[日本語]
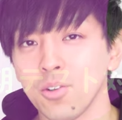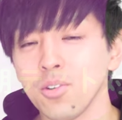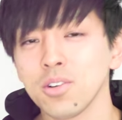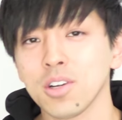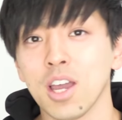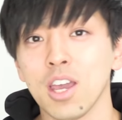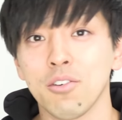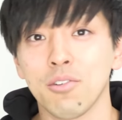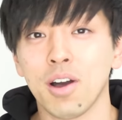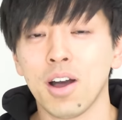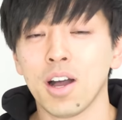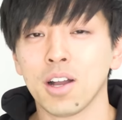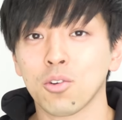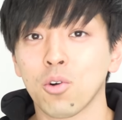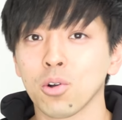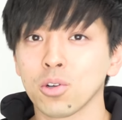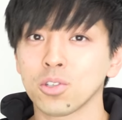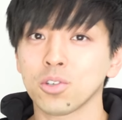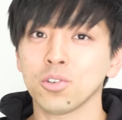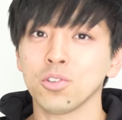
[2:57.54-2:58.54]
今回は
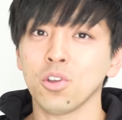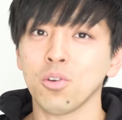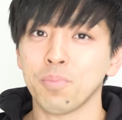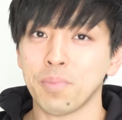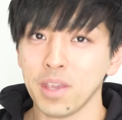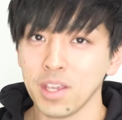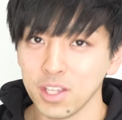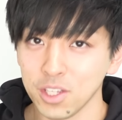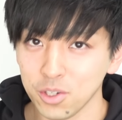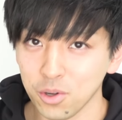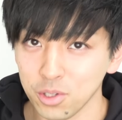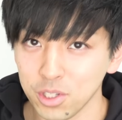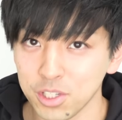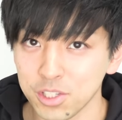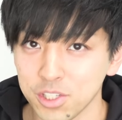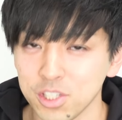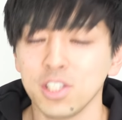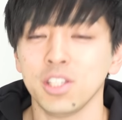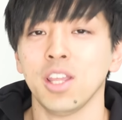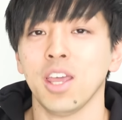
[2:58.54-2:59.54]
国語の勉強
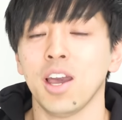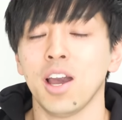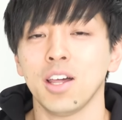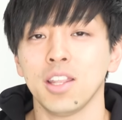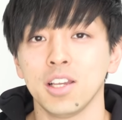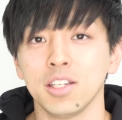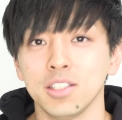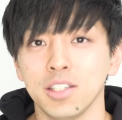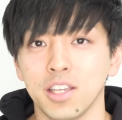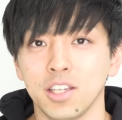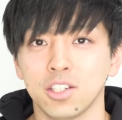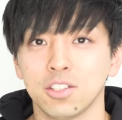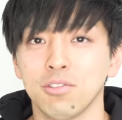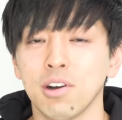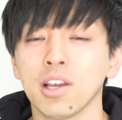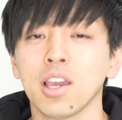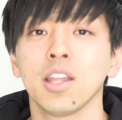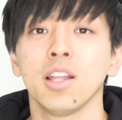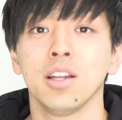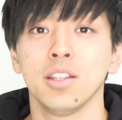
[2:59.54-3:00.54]
について話していく
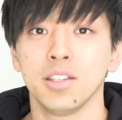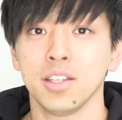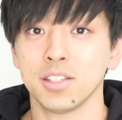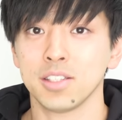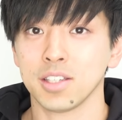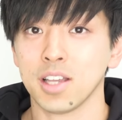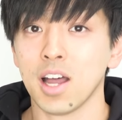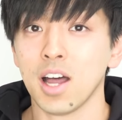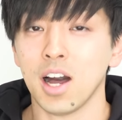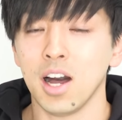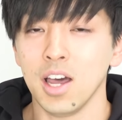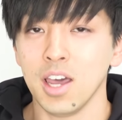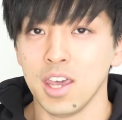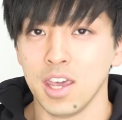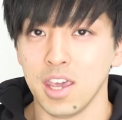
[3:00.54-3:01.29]
わけなんですが、